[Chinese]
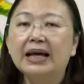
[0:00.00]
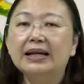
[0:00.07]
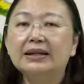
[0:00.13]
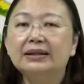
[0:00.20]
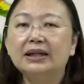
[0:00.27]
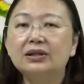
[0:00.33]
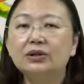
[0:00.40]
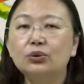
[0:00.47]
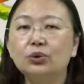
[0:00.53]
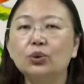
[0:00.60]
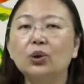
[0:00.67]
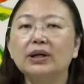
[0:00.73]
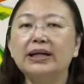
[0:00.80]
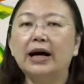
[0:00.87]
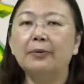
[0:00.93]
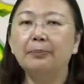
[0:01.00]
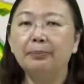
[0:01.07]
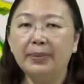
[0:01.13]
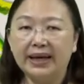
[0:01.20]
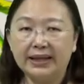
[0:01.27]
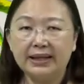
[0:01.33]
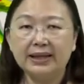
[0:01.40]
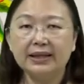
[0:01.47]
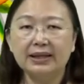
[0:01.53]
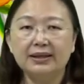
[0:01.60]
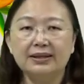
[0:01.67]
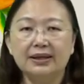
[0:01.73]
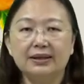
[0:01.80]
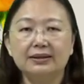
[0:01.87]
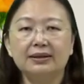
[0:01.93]
但是如果要每一个
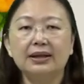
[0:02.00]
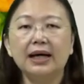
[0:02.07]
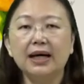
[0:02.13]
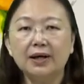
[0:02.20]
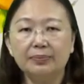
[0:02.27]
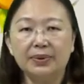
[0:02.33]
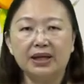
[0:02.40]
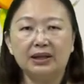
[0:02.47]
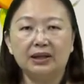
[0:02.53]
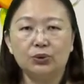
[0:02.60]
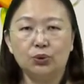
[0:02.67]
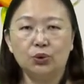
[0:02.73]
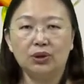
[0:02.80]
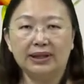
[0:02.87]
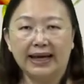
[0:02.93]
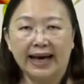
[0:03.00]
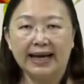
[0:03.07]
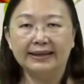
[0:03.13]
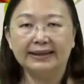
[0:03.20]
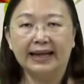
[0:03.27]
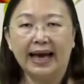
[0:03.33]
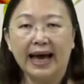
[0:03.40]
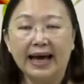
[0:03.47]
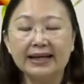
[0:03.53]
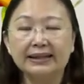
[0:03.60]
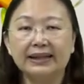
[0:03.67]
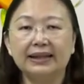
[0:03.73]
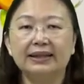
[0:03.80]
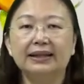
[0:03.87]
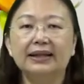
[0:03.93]
人个别的去看他
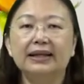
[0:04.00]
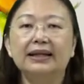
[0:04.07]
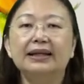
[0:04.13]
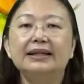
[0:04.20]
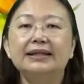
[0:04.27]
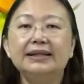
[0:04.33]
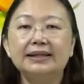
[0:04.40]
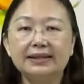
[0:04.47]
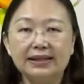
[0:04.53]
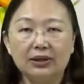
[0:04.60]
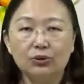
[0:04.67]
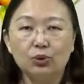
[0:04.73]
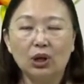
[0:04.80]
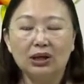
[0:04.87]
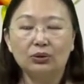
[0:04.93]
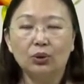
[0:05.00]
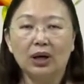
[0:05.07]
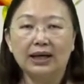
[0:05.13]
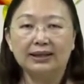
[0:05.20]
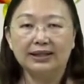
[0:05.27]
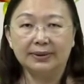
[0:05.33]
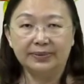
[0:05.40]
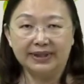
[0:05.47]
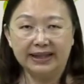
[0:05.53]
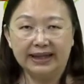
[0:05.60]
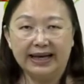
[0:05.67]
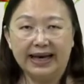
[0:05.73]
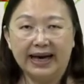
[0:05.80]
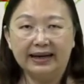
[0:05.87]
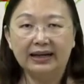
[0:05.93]
的精神状况是不是
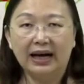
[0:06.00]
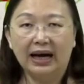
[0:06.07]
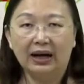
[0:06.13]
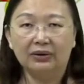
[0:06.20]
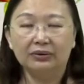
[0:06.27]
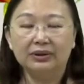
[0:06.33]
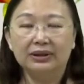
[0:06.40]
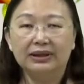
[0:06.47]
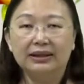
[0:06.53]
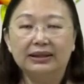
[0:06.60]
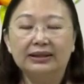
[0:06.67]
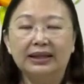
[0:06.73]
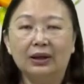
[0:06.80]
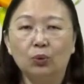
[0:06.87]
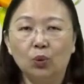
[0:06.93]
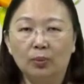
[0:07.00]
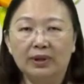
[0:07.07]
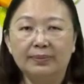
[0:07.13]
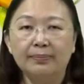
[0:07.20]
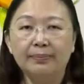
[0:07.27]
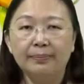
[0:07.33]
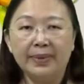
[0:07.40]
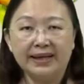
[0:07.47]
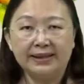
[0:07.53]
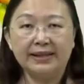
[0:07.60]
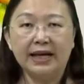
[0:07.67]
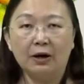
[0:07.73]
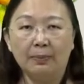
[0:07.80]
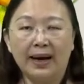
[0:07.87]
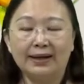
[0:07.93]
良好，那我们每次
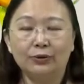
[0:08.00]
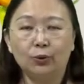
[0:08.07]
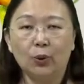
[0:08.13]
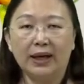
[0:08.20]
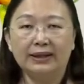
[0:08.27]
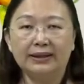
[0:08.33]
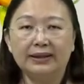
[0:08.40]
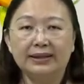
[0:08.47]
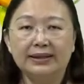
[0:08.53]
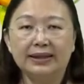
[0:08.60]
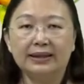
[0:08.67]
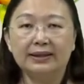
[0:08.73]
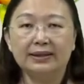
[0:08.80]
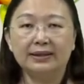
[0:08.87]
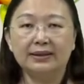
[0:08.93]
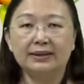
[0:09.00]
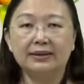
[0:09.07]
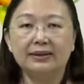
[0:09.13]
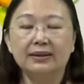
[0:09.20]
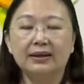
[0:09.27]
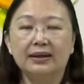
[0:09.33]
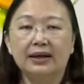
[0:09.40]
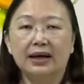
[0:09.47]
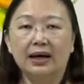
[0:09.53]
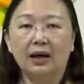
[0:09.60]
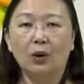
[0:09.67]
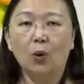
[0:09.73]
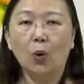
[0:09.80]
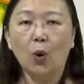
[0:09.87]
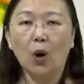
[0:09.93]
要判断这个是
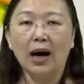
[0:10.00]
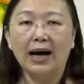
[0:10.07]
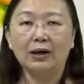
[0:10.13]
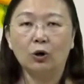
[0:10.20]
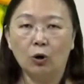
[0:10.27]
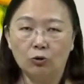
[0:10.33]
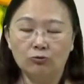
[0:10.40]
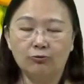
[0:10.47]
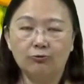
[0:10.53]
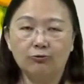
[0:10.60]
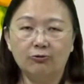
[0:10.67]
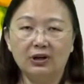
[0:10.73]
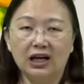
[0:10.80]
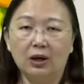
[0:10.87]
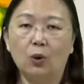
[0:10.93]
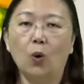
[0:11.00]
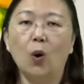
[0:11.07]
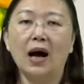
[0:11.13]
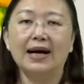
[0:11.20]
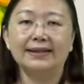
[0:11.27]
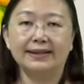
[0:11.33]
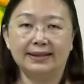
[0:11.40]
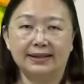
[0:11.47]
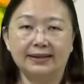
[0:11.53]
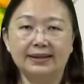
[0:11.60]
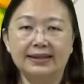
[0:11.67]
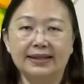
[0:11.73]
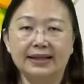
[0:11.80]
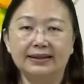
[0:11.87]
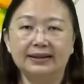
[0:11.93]
很花功夫、很花时
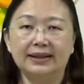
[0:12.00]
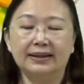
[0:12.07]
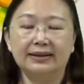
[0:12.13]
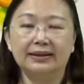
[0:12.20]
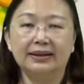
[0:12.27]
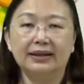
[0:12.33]
间的，